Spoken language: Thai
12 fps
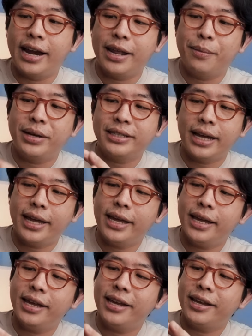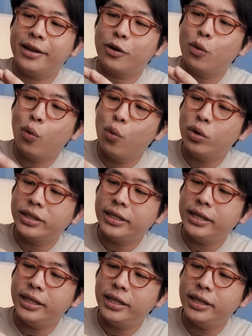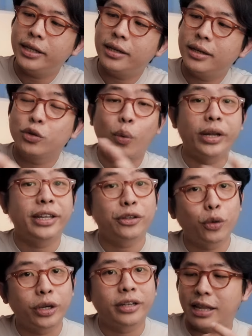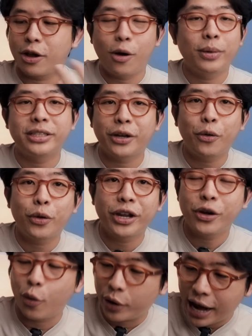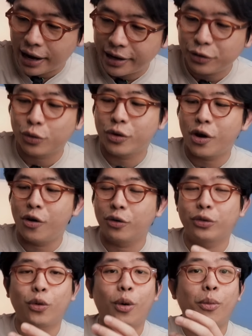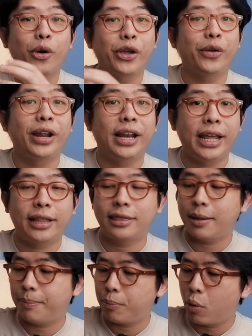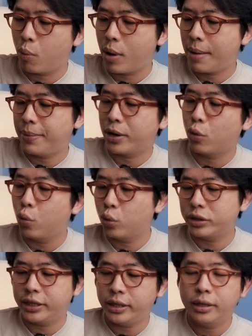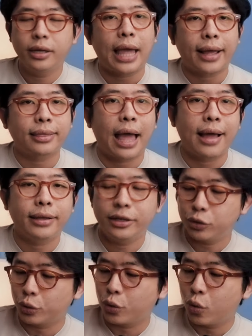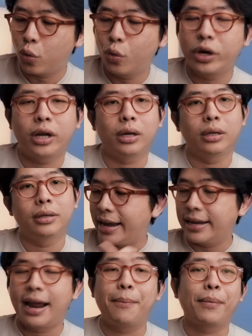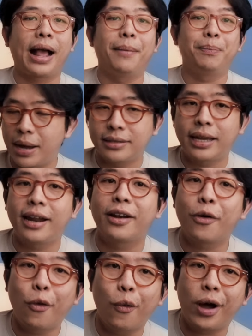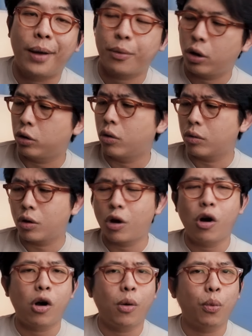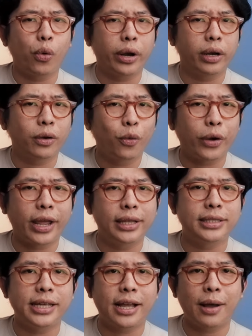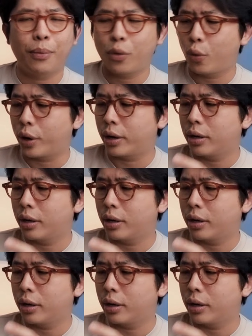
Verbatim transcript: อันนี้ไม่ใช่คู่ที่สวยที่สุด แล้วก็ไม่ใช่คู่ที่โด่งดังที่สุดของตัวโบฮิีเนเลสแต่ผมว่าเป็นคู่ที่แตกต่างที่สุดคู่หนึ่งงอันนี้ทำกับ b y s a n Co ครับ ก็ต้องขอขอบคุณ คุณเคนจิกับคุณ